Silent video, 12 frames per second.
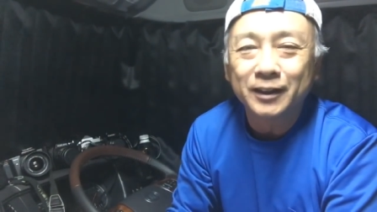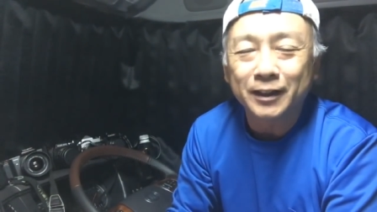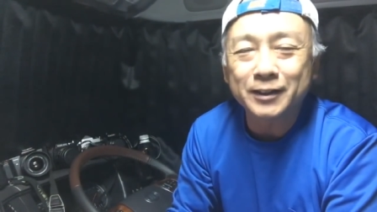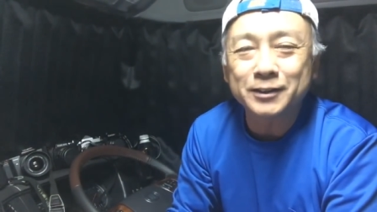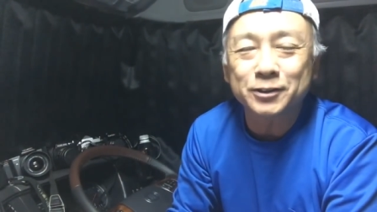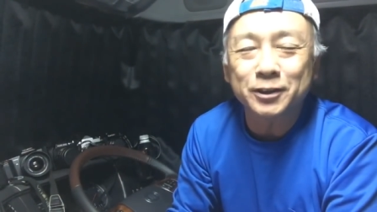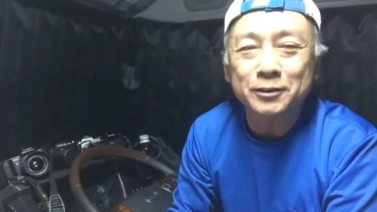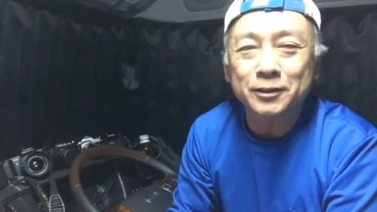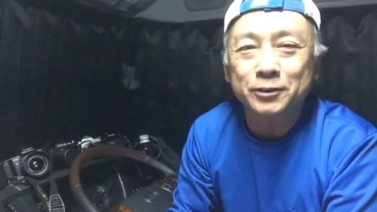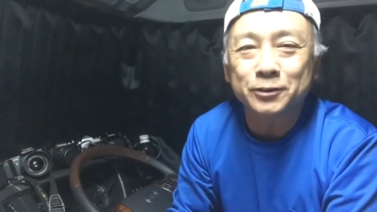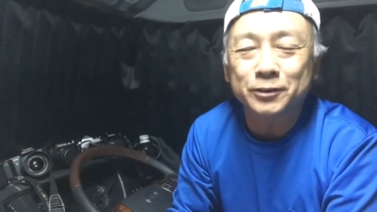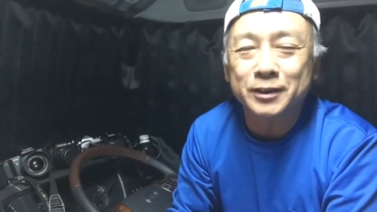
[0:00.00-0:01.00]
はい、それで
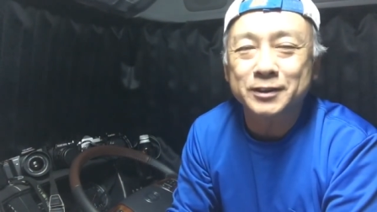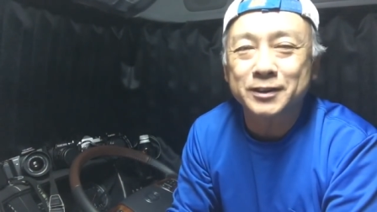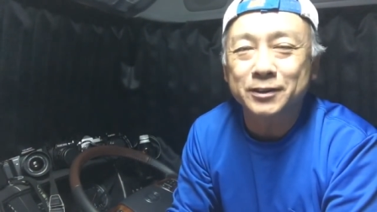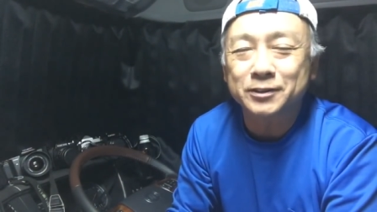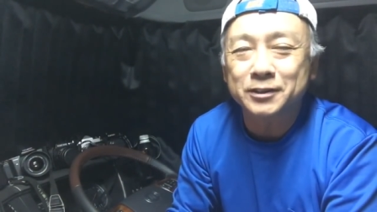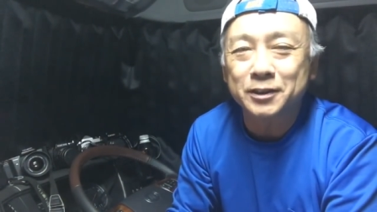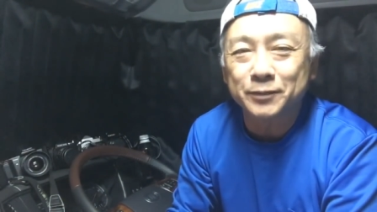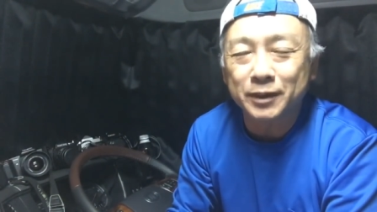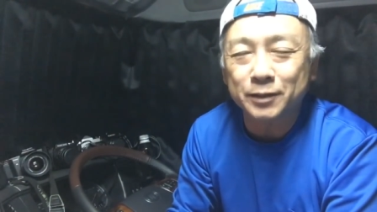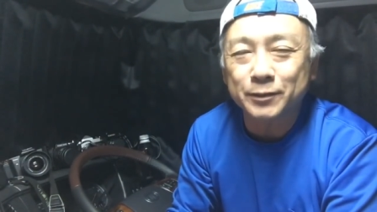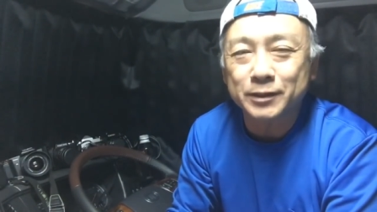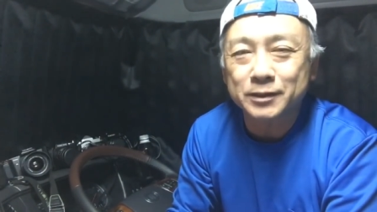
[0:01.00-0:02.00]
は動画スタートしてま
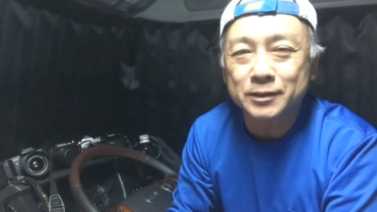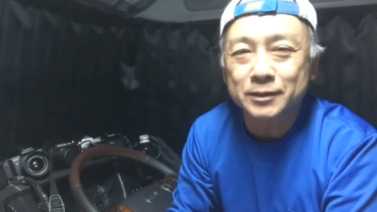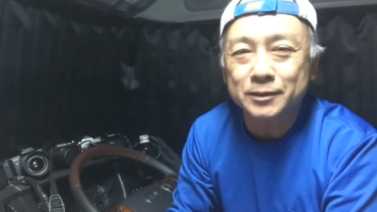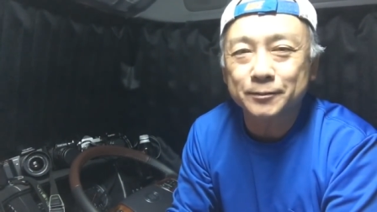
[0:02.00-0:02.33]
いります。